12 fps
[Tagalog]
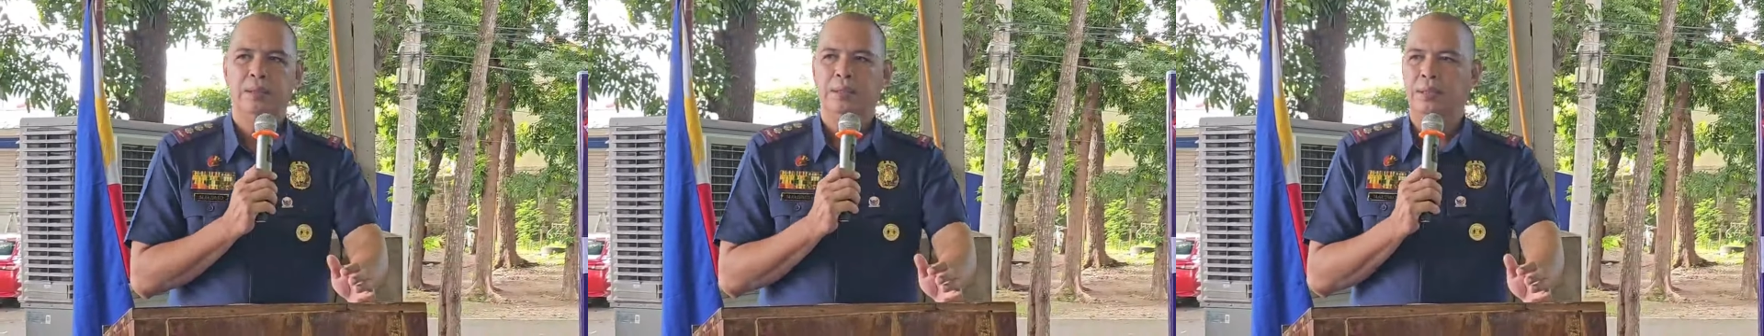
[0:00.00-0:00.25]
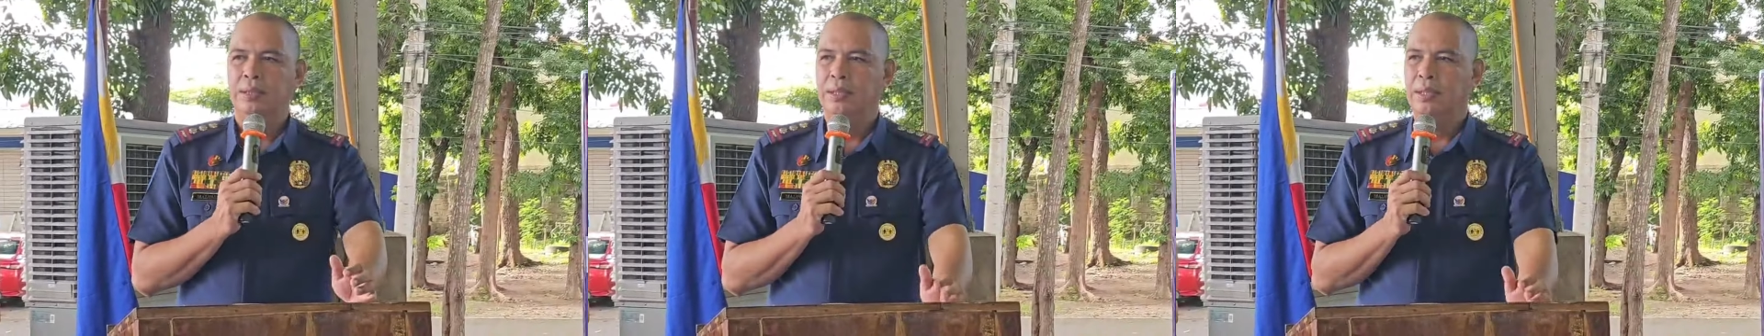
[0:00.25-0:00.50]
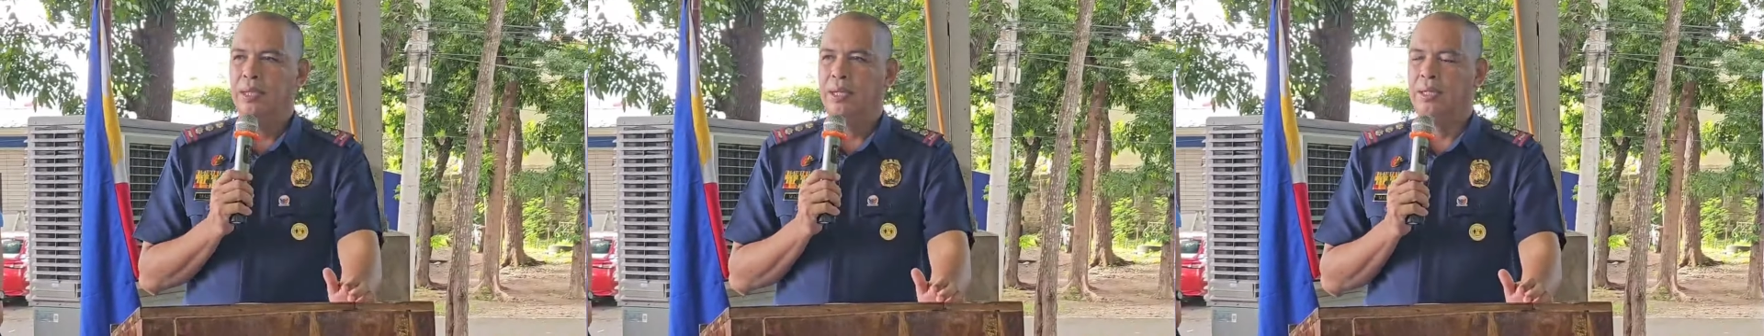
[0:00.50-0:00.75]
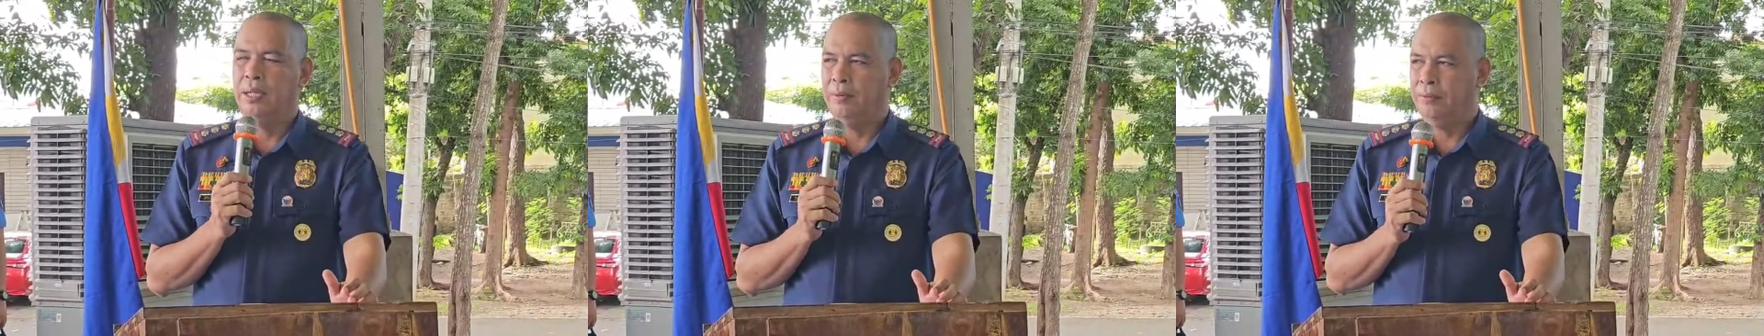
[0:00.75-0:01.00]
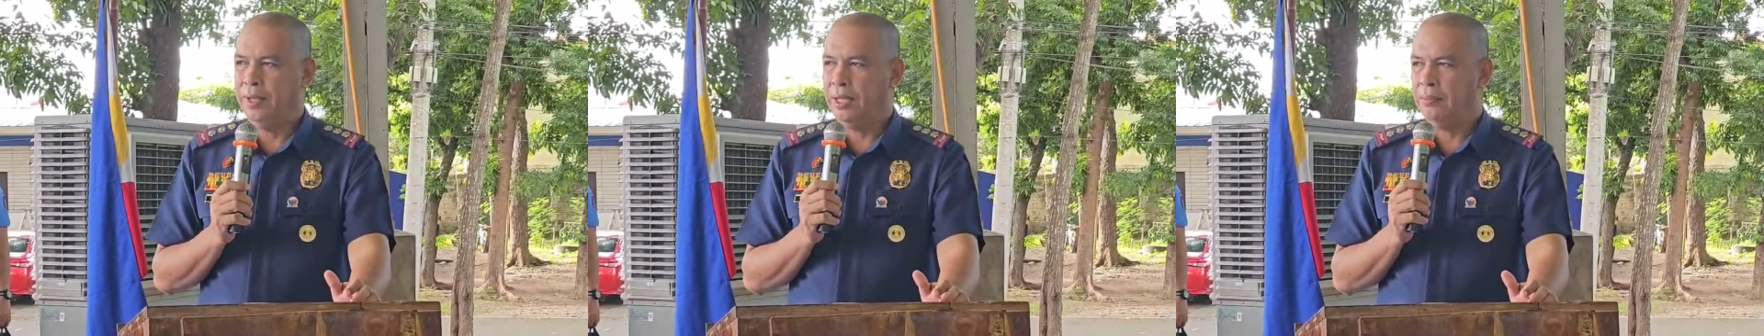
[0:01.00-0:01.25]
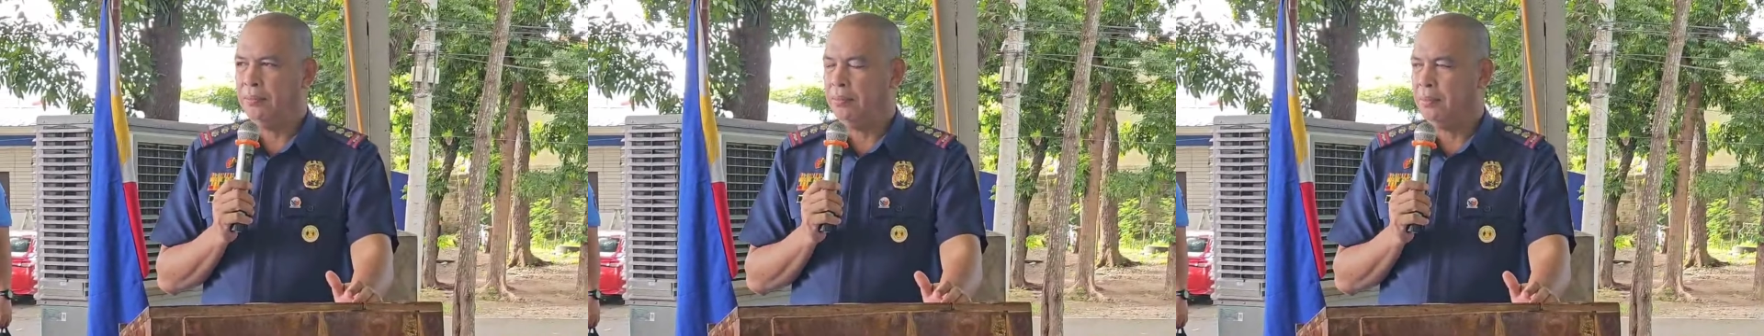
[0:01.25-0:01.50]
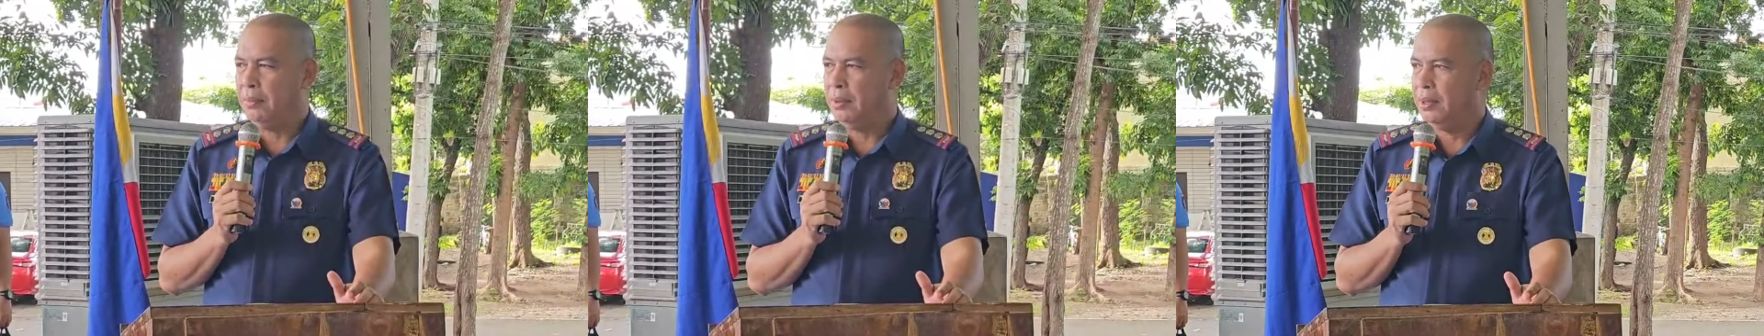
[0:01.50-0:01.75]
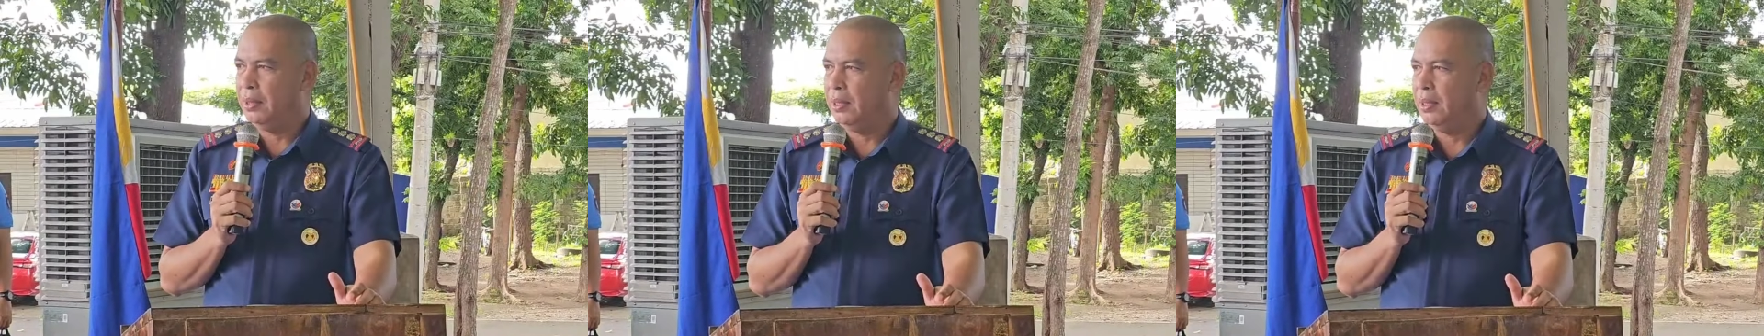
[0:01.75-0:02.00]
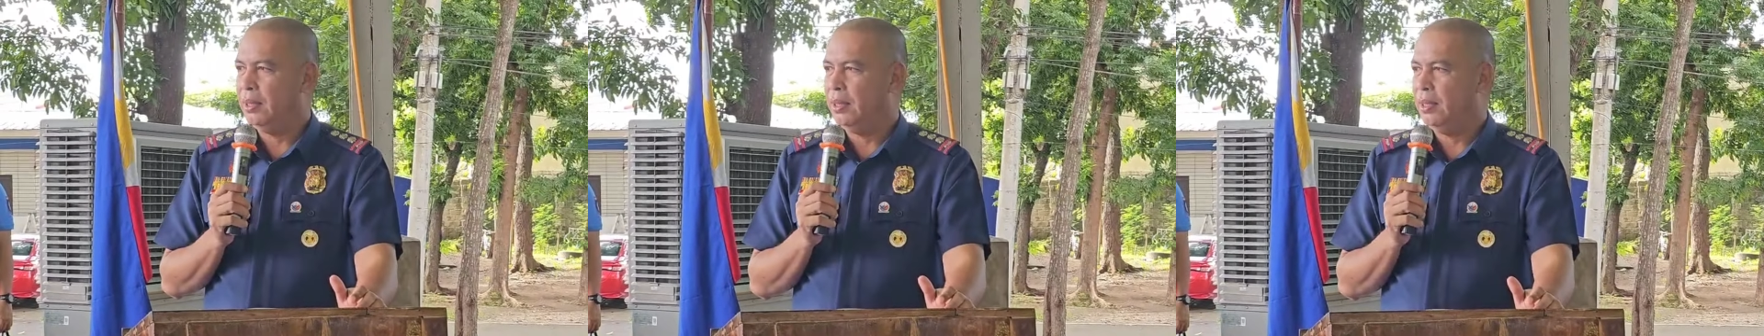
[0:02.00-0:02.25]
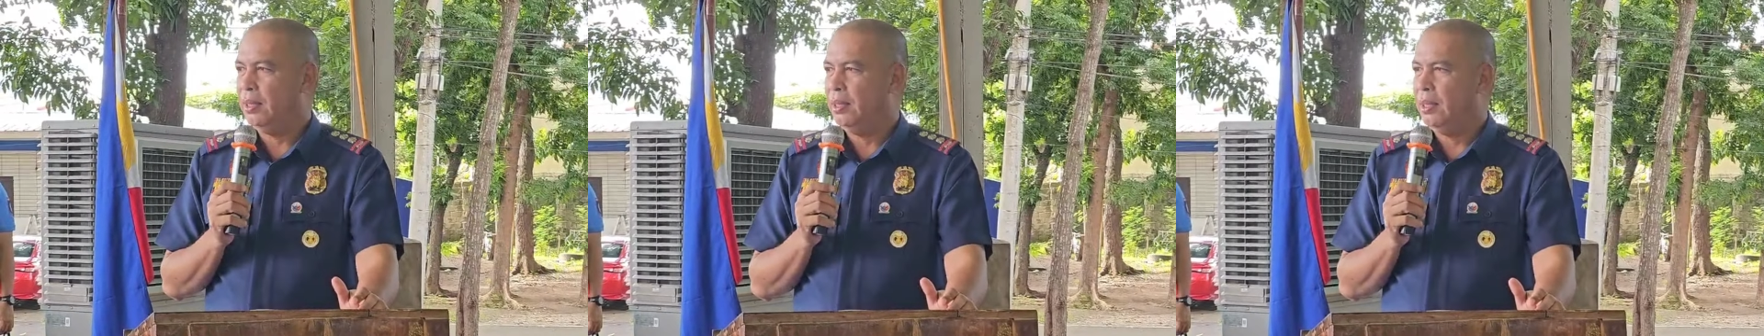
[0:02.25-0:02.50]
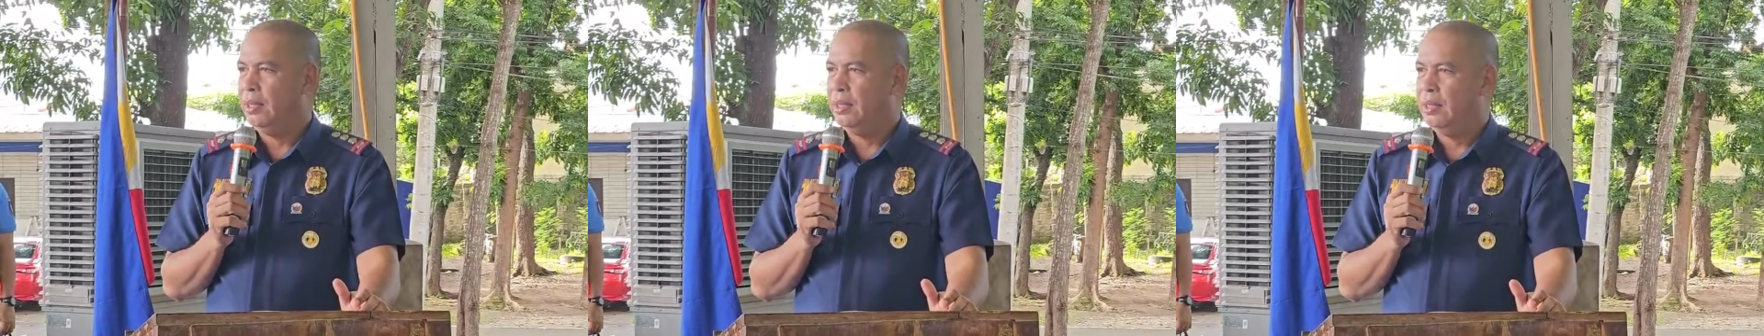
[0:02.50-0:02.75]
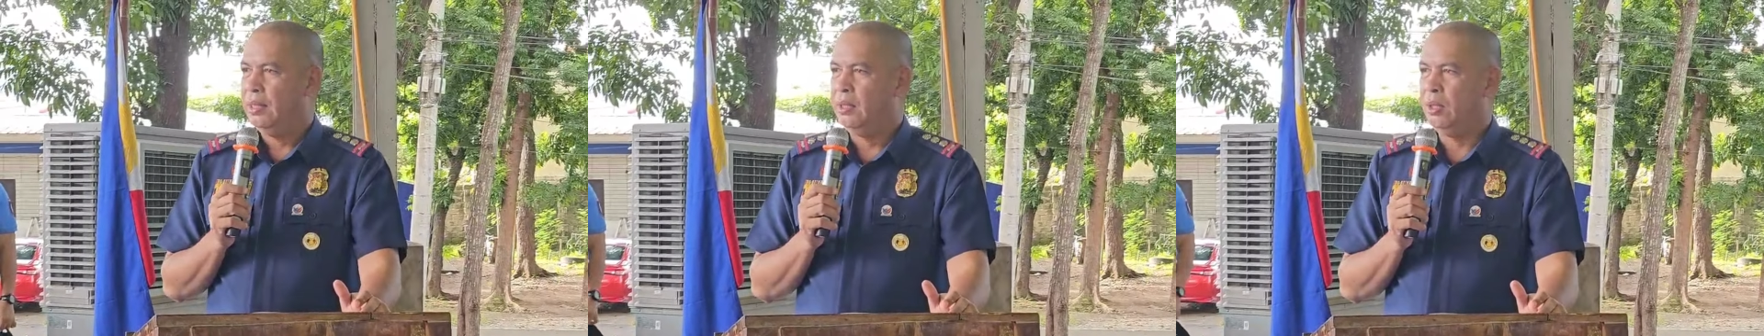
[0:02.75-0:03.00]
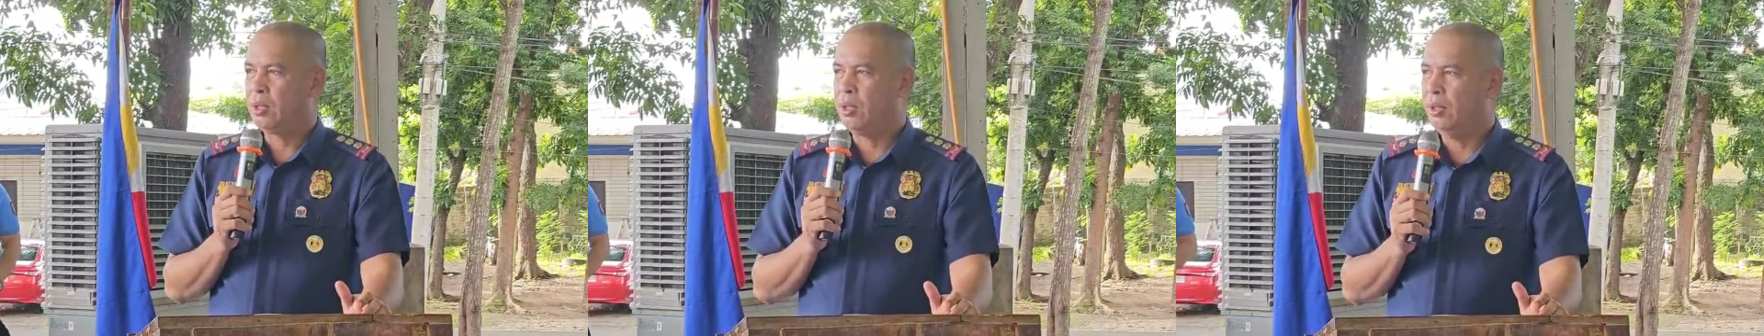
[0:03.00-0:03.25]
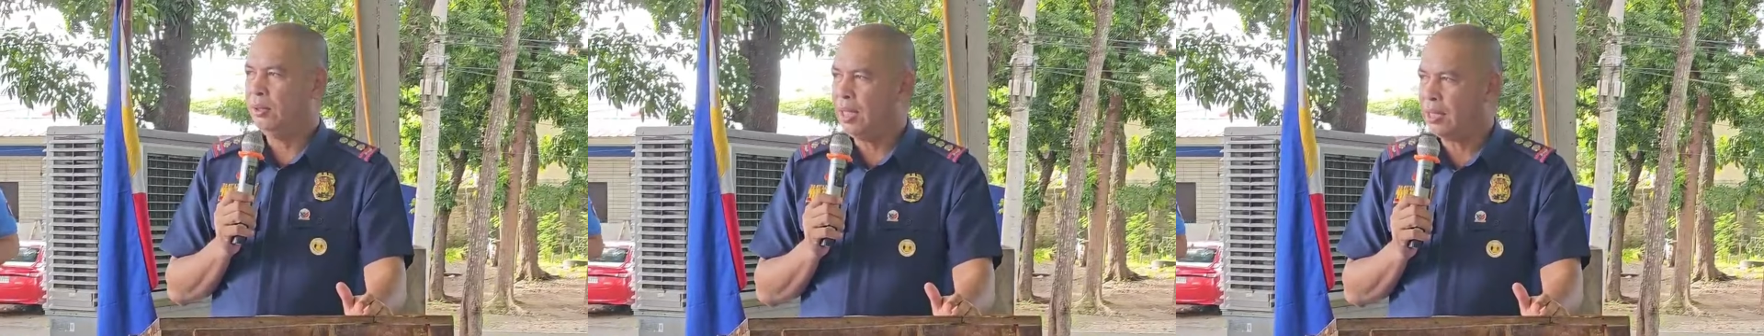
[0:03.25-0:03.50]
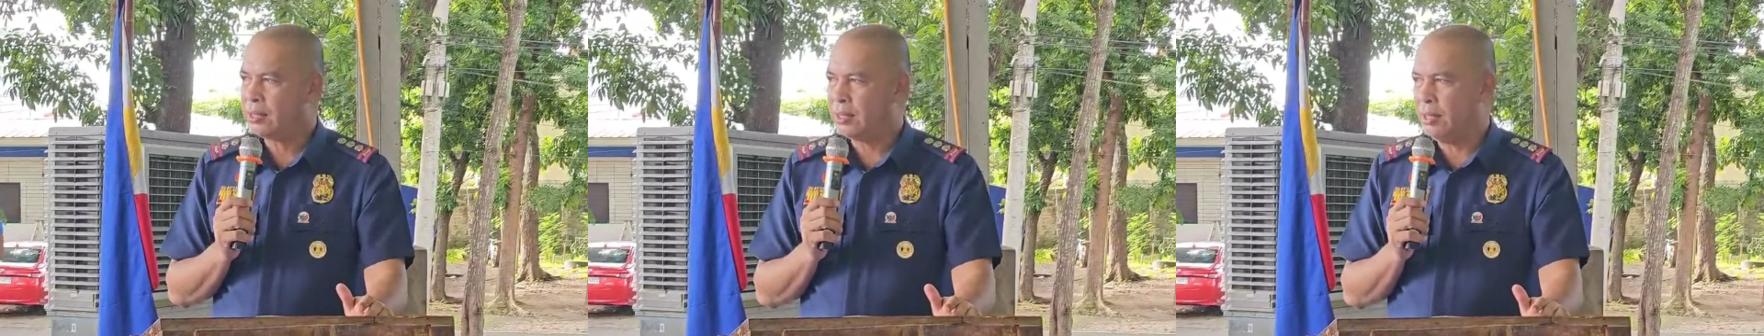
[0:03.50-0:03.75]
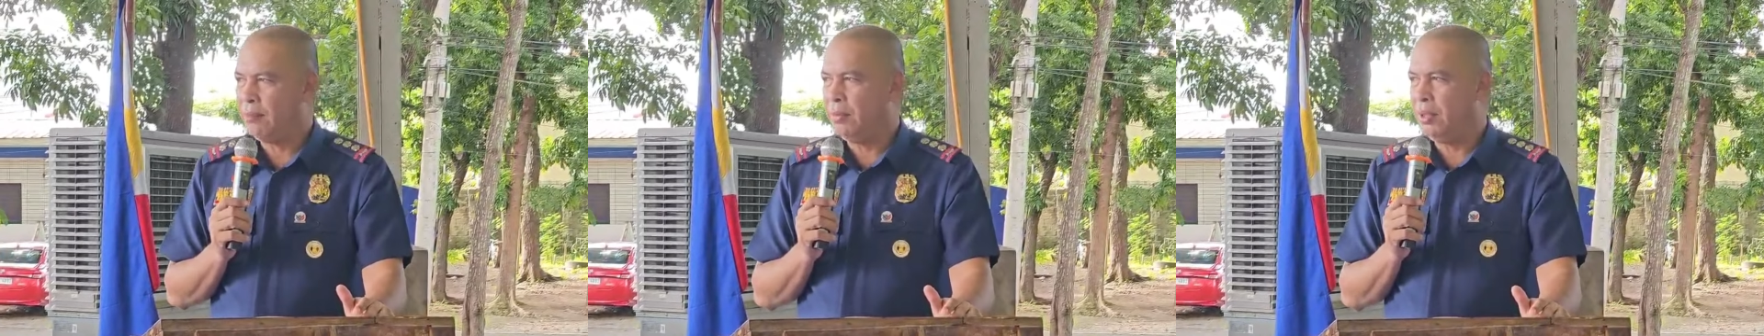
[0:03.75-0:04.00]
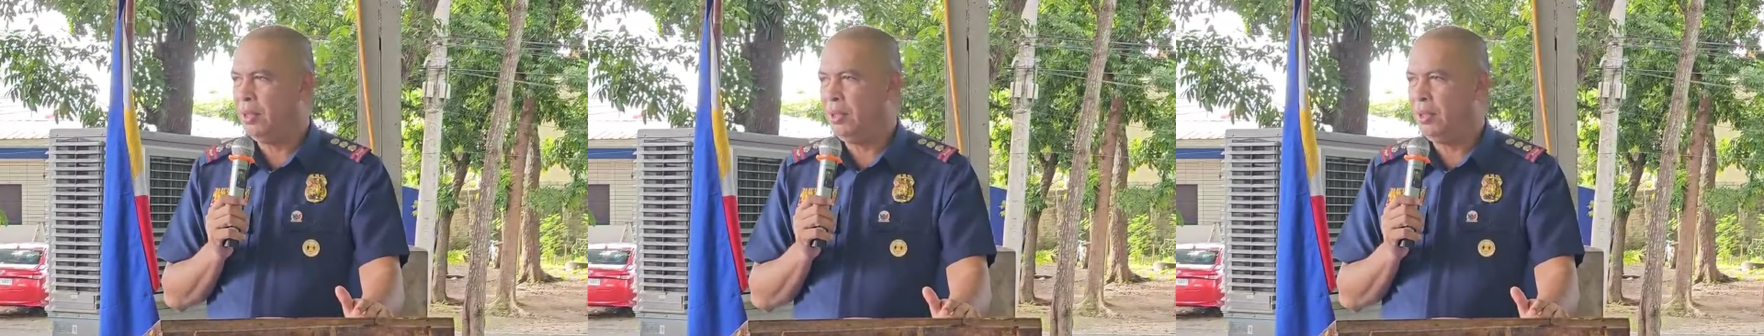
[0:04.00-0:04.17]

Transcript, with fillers: Pinupuri ko ang agarang aksyon ng Tanawan City Police Station